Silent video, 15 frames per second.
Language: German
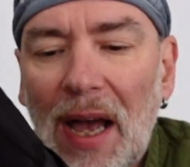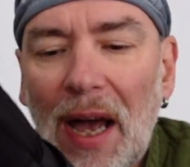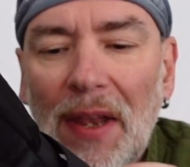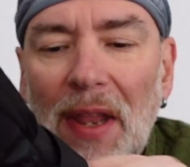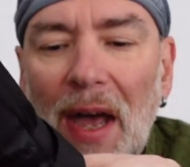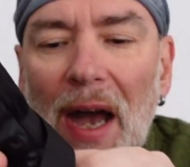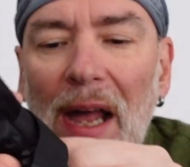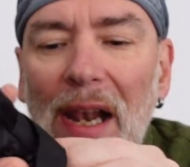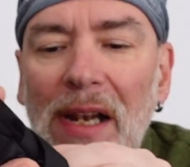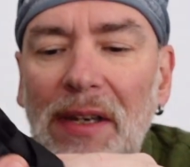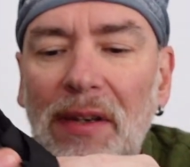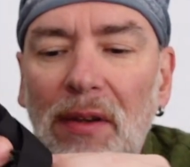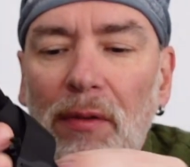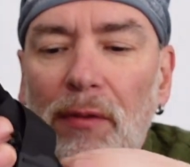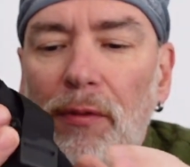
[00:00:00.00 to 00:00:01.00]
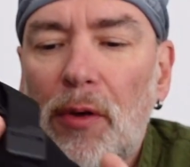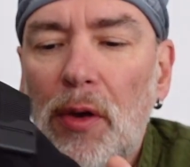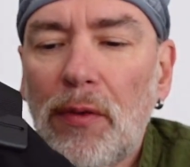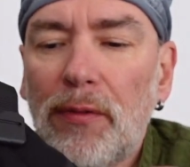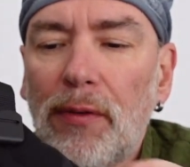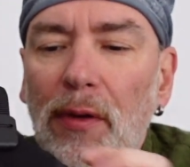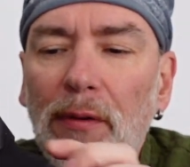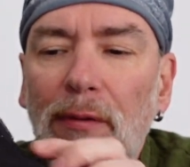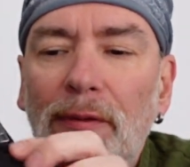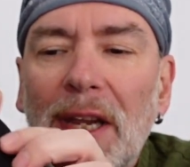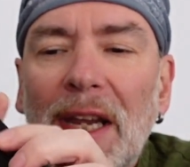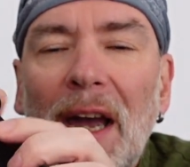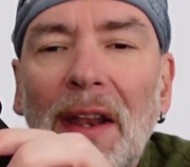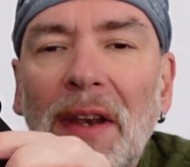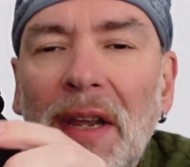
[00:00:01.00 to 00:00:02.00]
an allen fünf
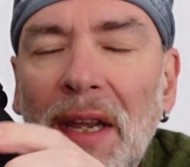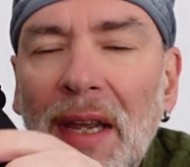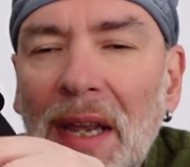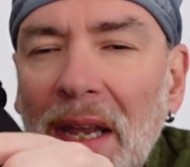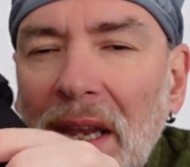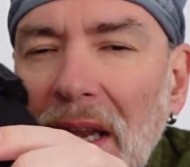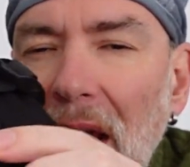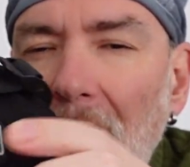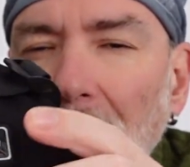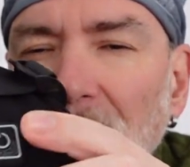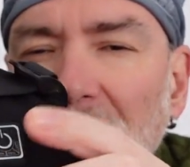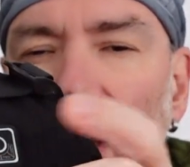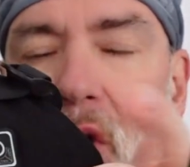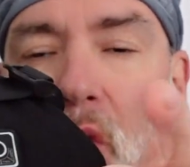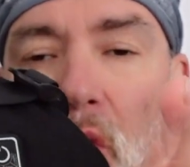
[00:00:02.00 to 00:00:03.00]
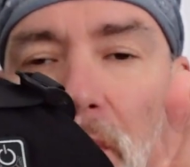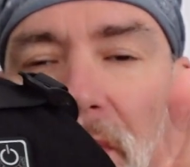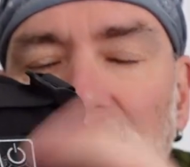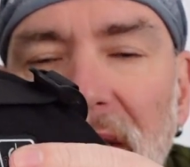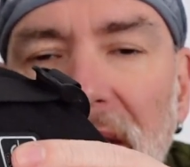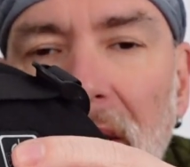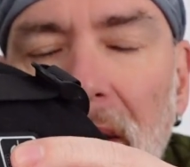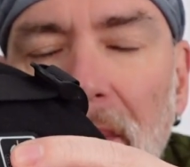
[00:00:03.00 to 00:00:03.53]
Fingern. Ihr habt hier oben die